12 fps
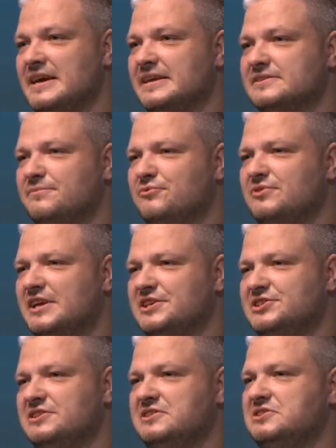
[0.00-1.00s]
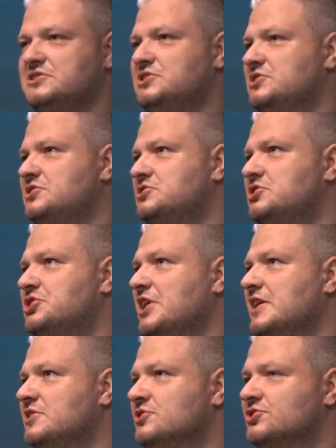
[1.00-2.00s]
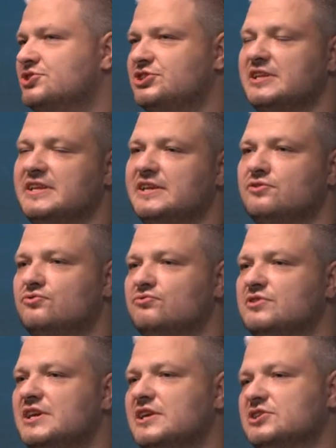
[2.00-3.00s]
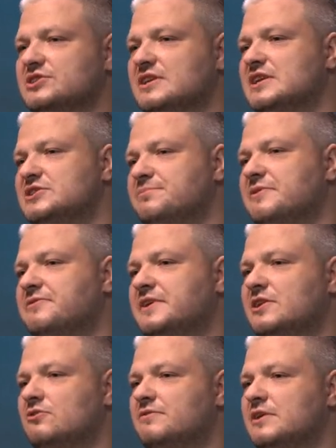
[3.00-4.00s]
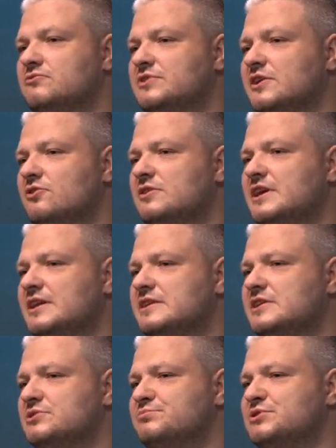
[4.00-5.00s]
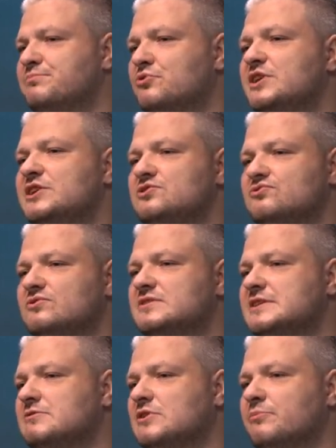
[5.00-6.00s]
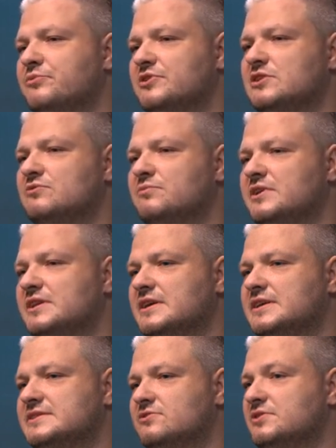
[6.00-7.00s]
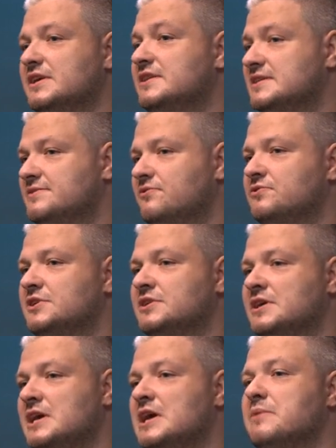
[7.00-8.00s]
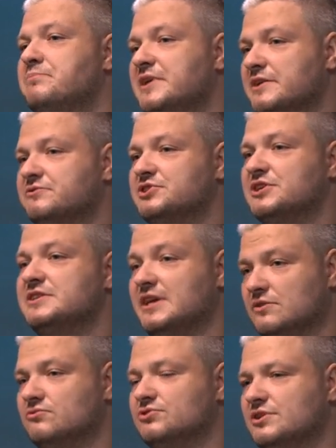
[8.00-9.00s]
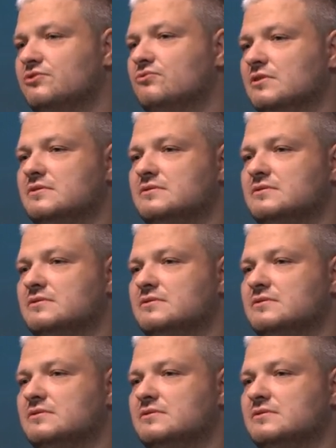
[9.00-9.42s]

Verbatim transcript: Co było najcięższe, najtrudniejsze dla Ciebie w kreowaniu tej roli, ale też przy podejściu do całego projektu, bo jednak jest to jedna z Twoich pierwszych tak dużych ról.